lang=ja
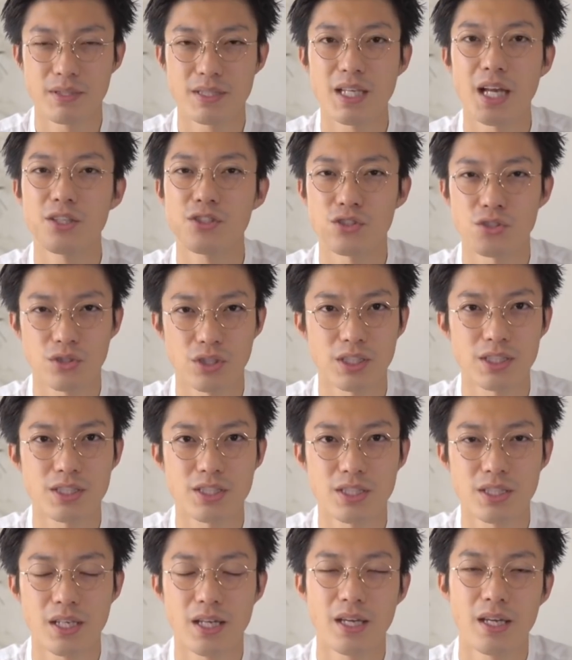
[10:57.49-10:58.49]
30
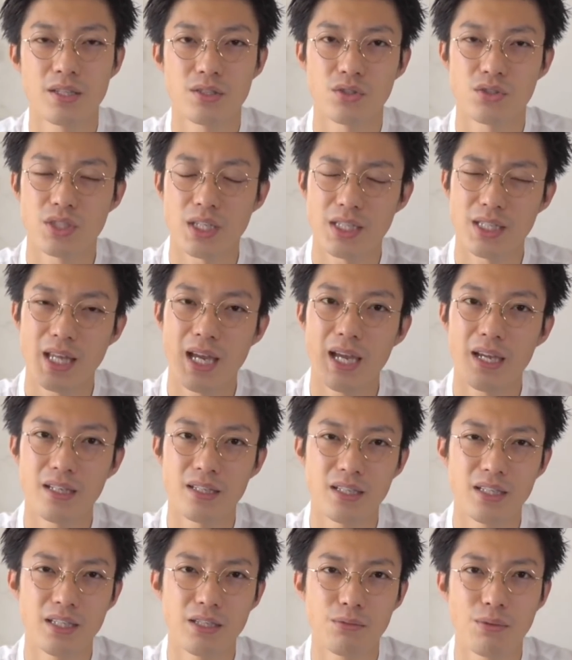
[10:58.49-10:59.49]
インチそして
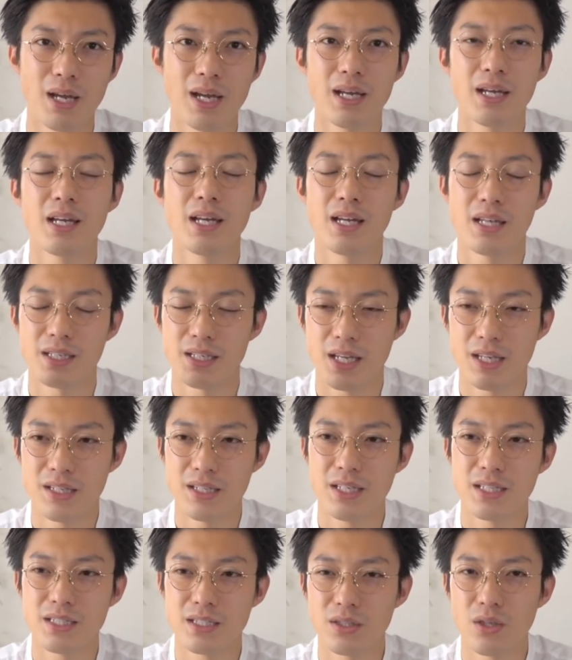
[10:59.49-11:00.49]
第2位は
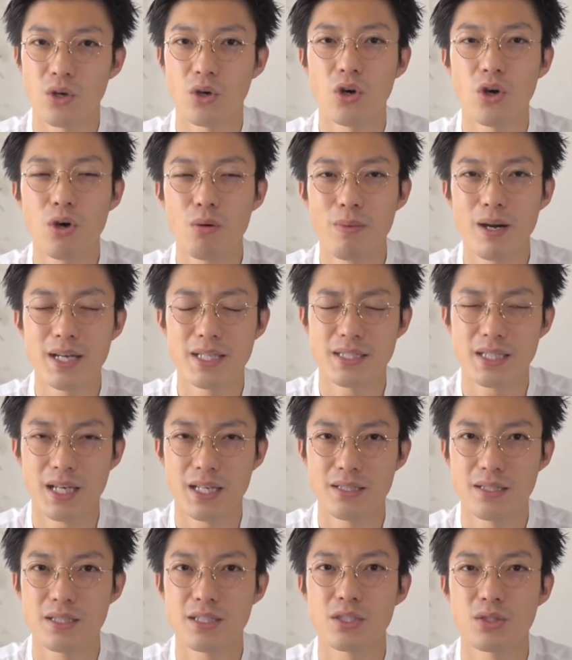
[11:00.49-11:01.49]
レディースの
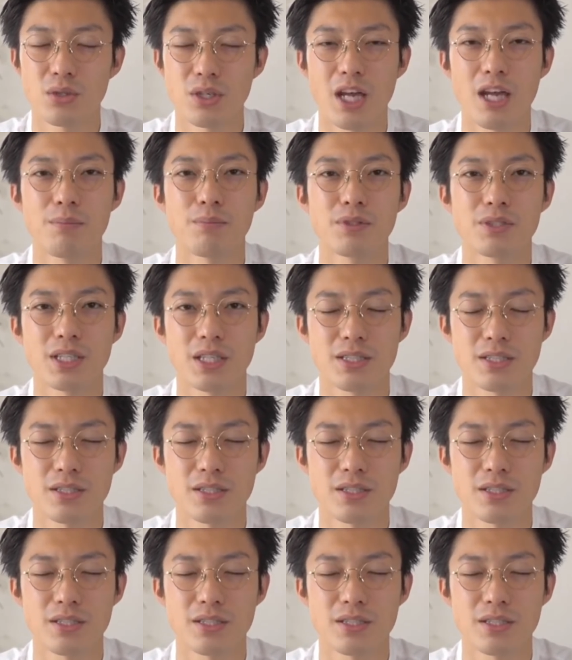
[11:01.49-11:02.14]
オーバーサイズストライプシャツ